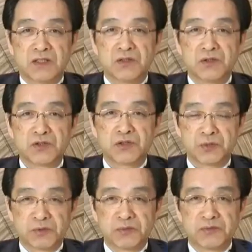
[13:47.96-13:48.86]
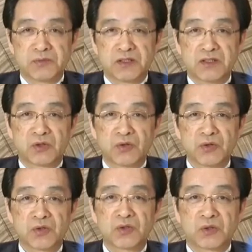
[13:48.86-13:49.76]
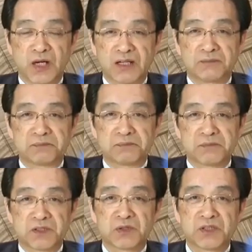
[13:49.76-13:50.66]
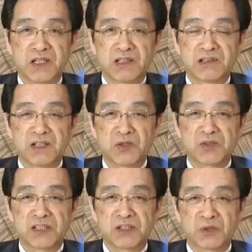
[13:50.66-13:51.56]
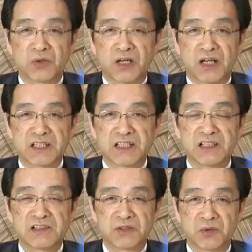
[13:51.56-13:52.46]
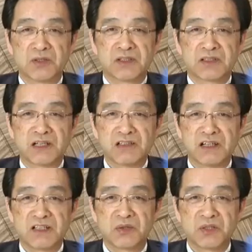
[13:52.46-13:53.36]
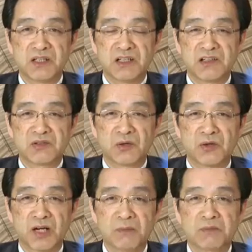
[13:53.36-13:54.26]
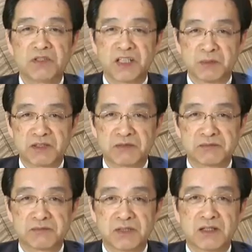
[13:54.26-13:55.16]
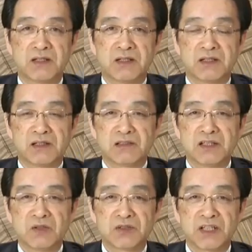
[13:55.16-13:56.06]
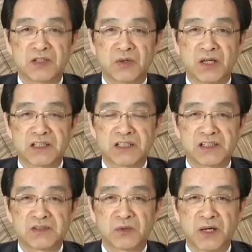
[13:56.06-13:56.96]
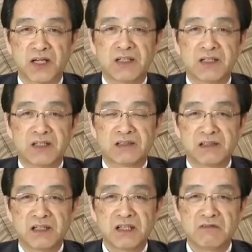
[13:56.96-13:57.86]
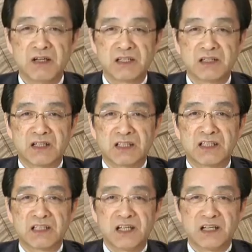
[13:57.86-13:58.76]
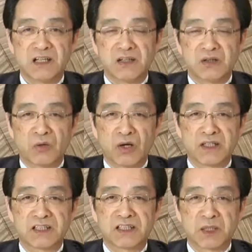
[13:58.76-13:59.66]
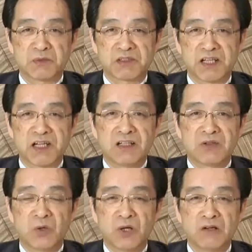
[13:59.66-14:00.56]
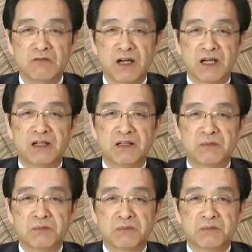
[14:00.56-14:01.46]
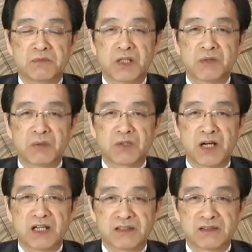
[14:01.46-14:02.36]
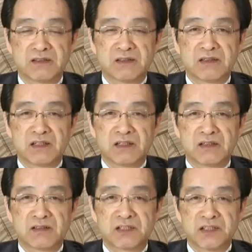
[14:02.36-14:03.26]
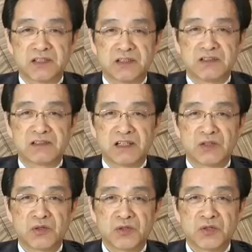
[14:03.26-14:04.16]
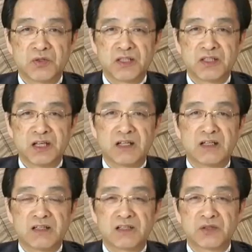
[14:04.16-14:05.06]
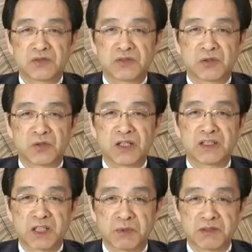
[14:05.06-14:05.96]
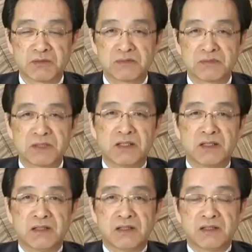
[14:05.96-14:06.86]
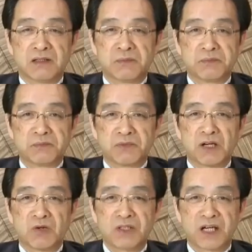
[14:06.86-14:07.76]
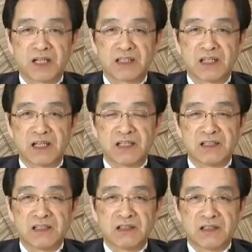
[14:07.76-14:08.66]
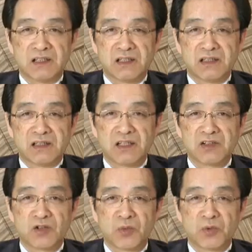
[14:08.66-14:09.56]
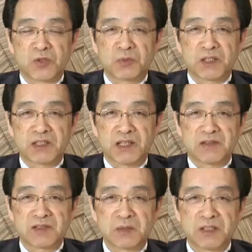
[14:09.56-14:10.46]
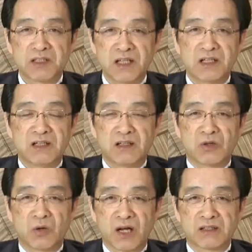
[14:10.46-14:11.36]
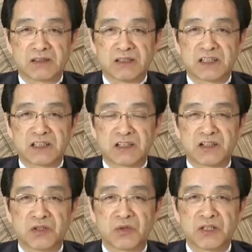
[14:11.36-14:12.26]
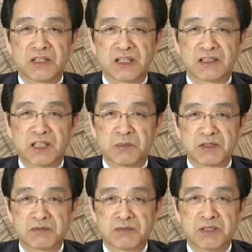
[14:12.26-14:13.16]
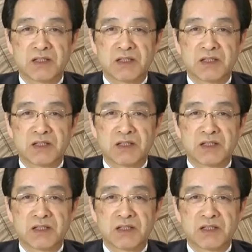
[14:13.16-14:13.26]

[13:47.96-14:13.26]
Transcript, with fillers: YouTube、ニコニコ動画、そして専用サイトのアジャキャスト3サイトに映像をアップしています。専用サイトアジャキャストは、前半はタダでご覧いただけますが、後半はプレミアム会員、月1050円で視聴することができます。過去に上がった映像も含めてすべてご覧いただけるようになっています。